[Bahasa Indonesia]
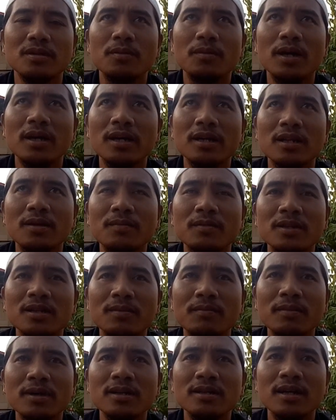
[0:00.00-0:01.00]
bagi
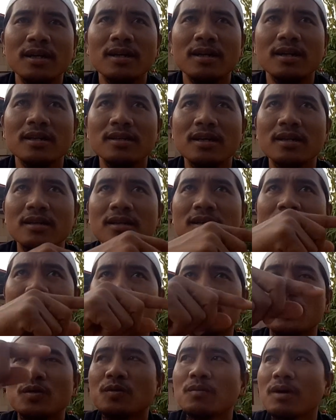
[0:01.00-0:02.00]
teman-teman yang kerja
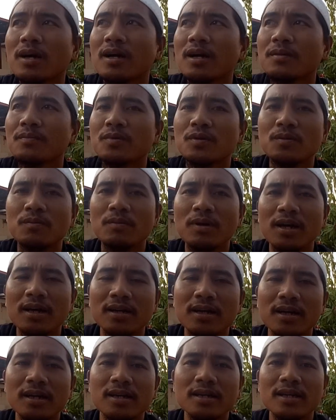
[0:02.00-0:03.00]
di
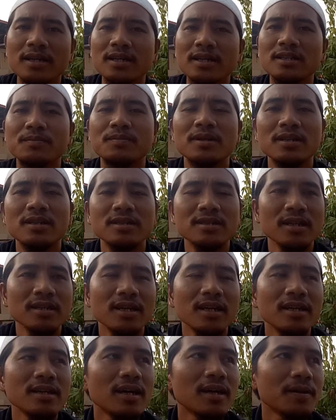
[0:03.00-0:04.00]
perumahan-perumahan kayak gini seperti
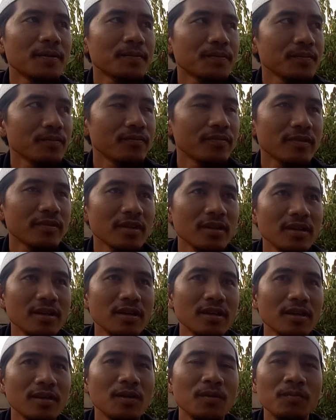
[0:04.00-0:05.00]
saya ya
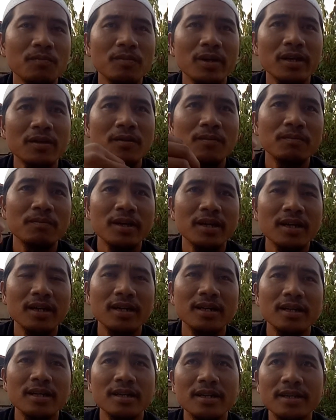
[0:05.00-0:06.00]
di komplek-komplek
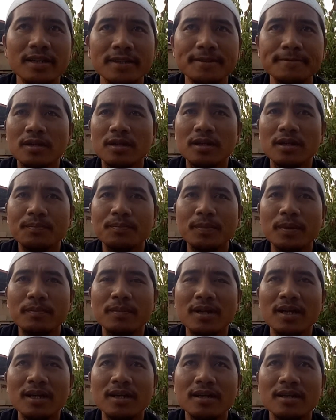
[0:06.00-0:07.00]
kayak gini
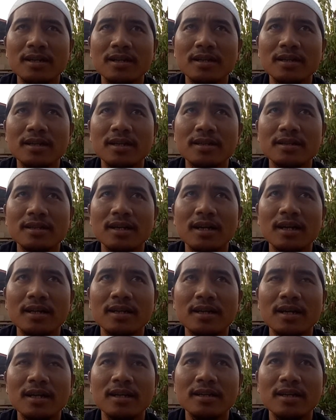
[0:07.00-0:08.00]
apabila
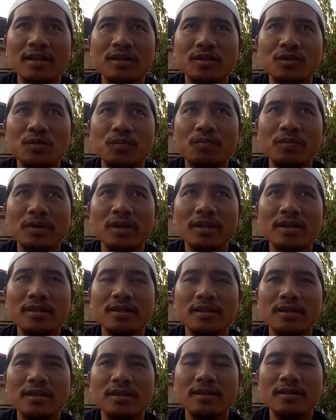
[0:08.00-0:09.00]
kerjaan kalian supir
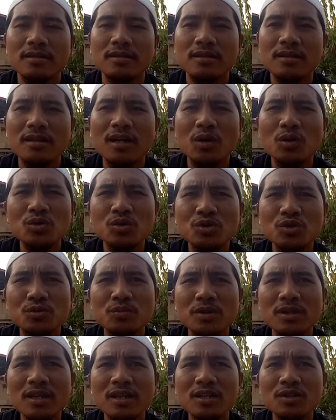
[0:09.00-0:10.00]
tidak
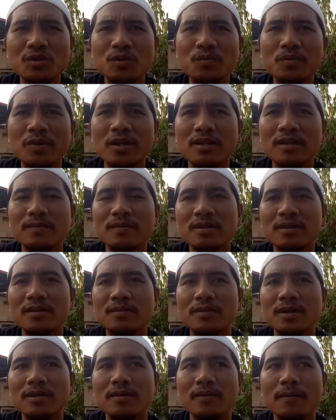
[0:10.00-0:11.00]
khusus menjadi supir
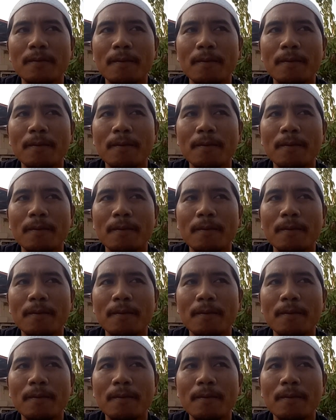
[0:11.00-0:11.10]
teman-teman